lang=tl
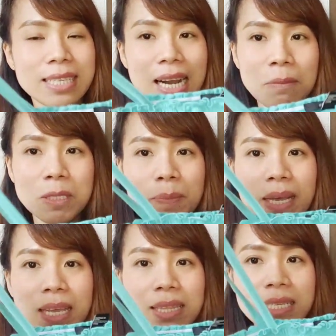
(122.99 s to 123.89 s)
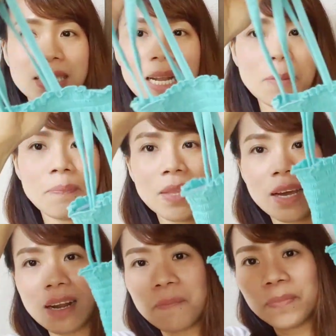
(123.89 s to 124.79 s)
Straps. Spaghetti strap
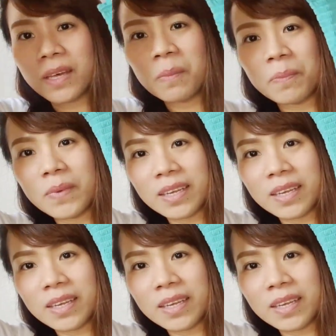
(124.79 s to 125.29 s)
na crop top.